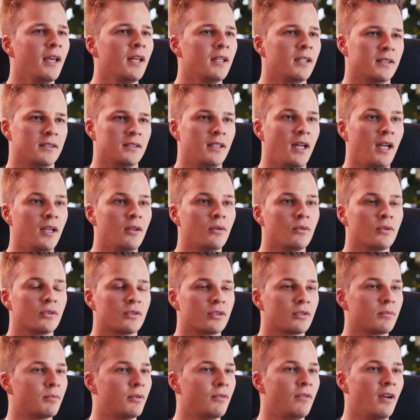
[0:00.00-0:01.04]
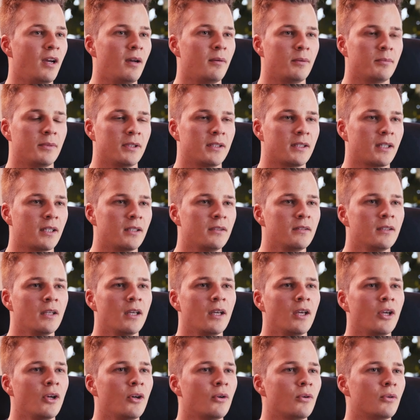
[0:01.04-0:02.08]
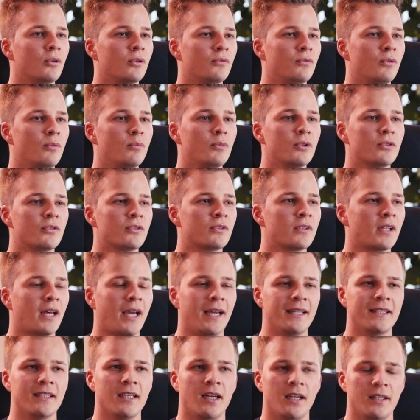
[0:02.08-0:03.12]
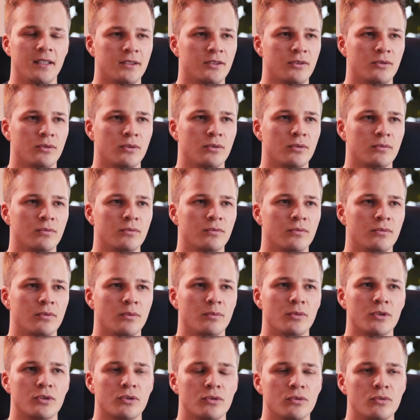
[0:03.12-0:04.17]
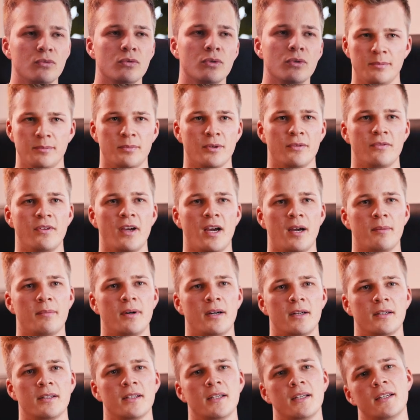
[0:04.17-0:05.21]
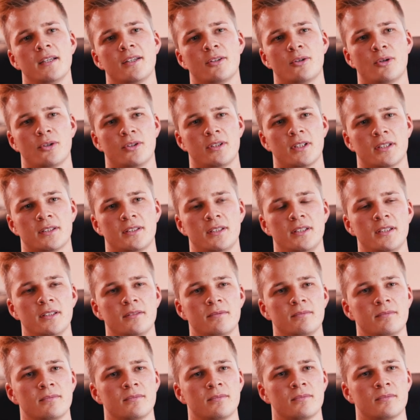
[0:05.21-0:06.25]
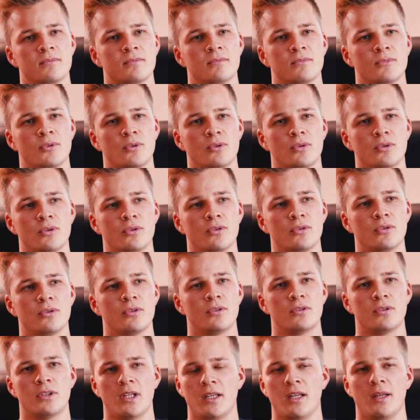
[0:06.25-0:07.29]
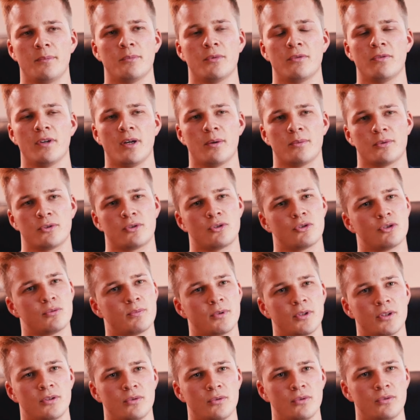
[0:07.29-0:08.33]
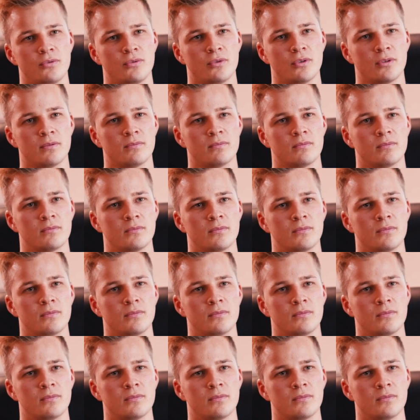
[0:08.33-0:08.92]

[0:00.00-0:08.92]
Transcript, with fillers: Da sind alle unsere Bewerber mit drin und wir müssen rein gar nichts tun. Wir müssen Bewerber kontaktieren und dann ein Bewerbungsgespräch durchführen.